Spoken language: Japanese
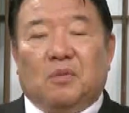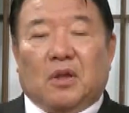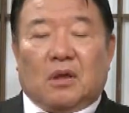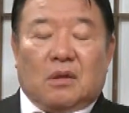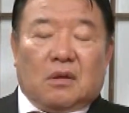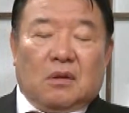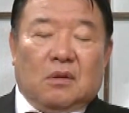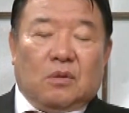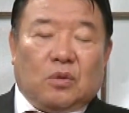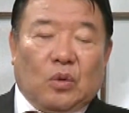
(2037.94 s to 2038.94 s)
意味で
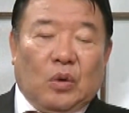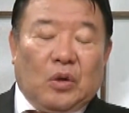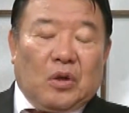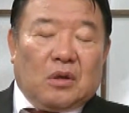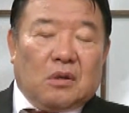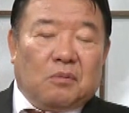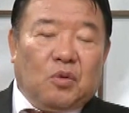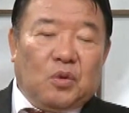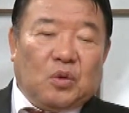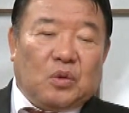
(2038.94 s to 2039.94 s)
言うと
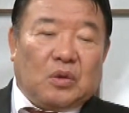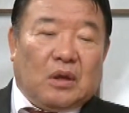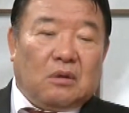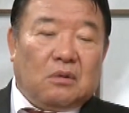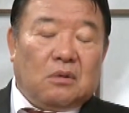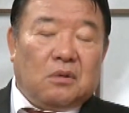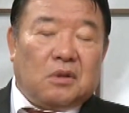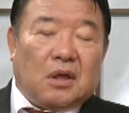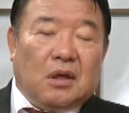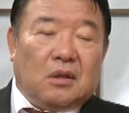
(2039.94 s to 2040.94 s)
もう一つあの
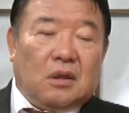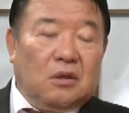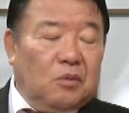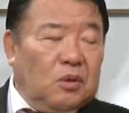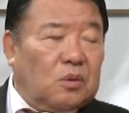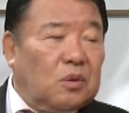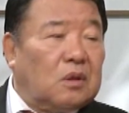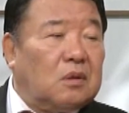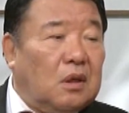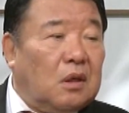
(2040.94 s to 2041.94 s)
世界的に見るとで
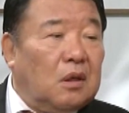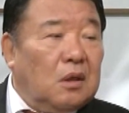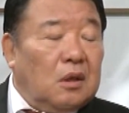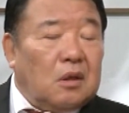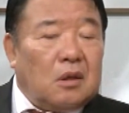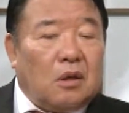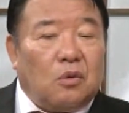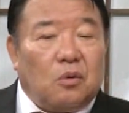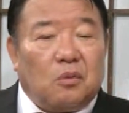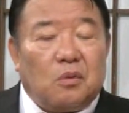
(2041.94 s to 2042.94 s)
すねあ
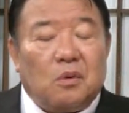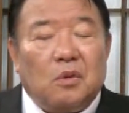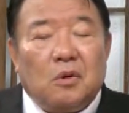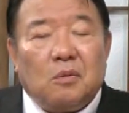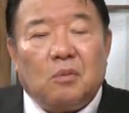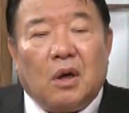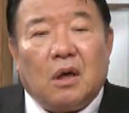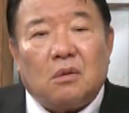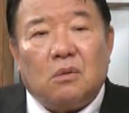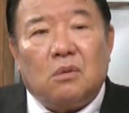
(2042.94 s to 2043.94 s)
のまあ、
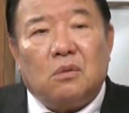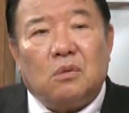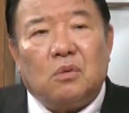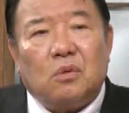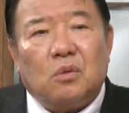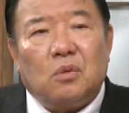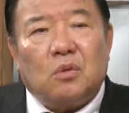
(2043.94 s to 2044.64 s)
あのこ